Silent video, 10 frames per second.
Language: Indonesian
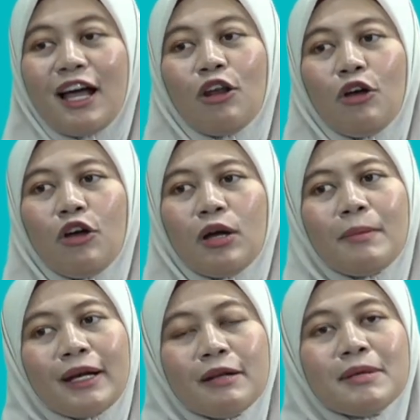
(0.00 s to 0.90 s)
Kalau
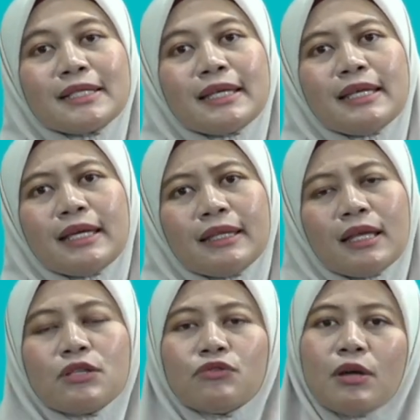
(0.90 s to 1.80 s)
kemarin biasanya
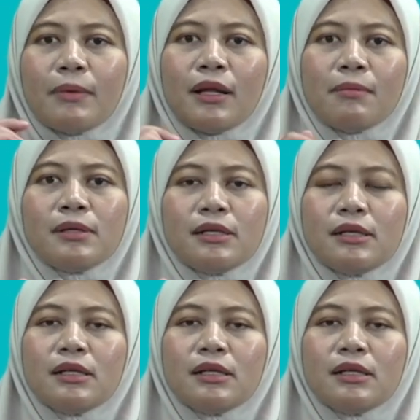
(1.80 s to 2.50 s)
kita sudah pernah me